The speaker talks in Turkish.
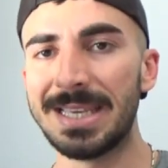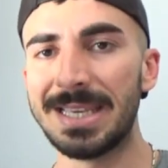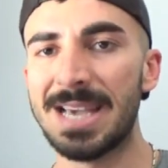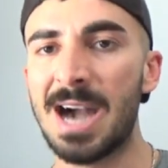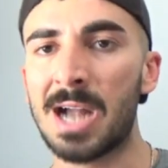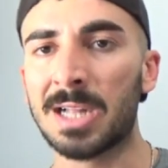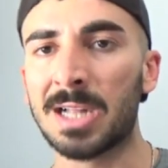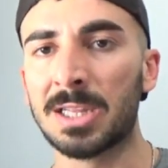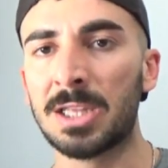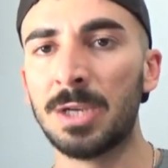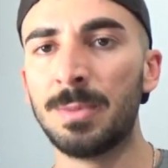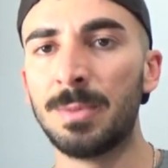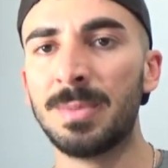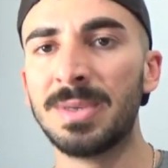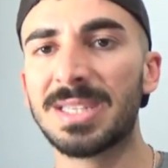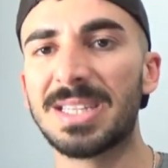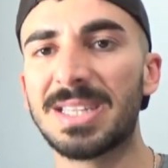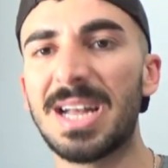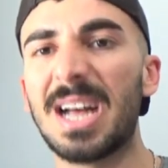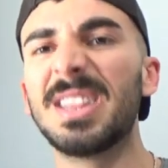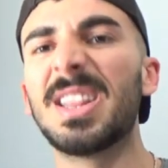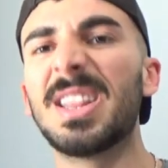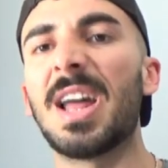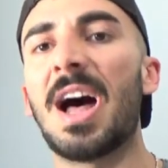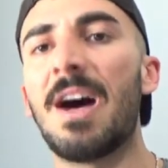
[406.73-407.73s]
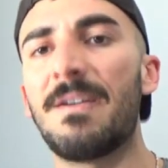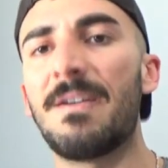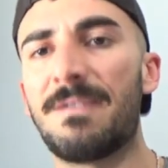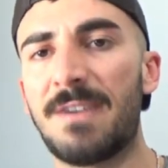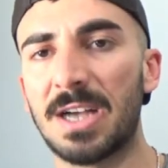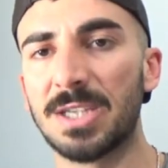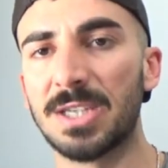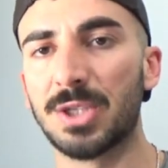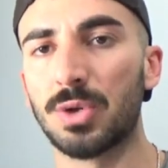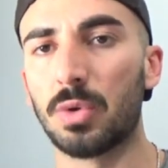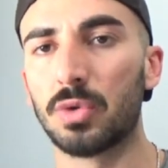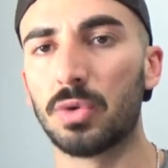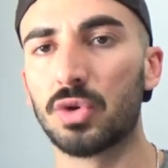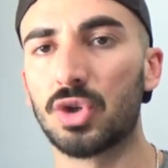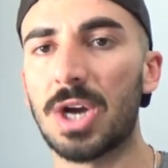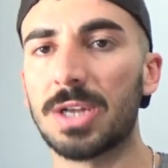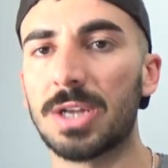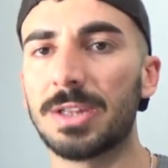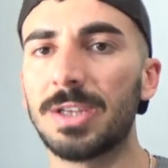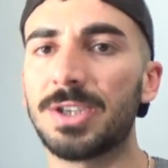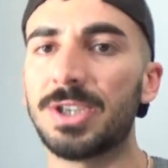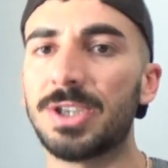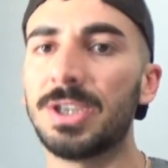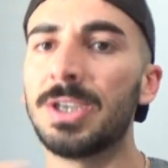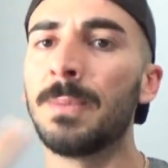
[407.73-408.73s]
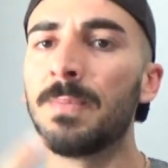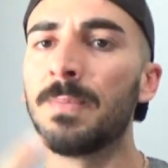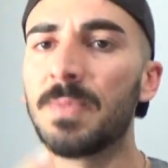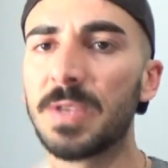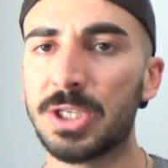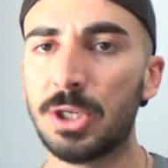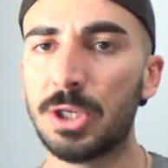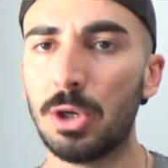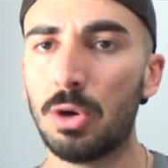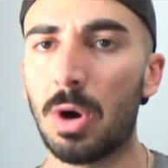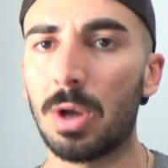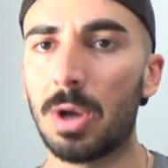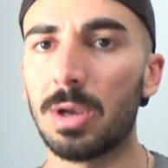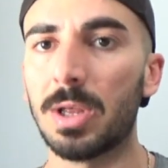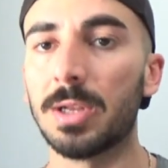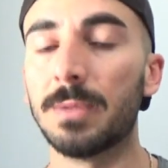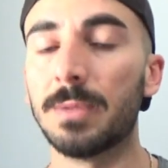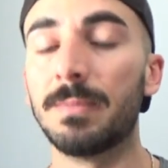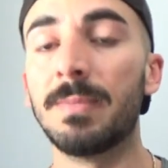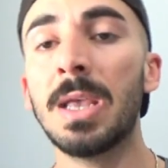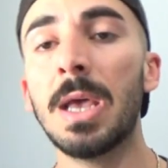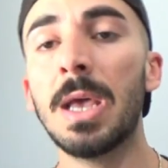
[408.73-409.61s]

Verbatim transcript: yaktığımızdan daha fazla olacaktı ki kilo alalım.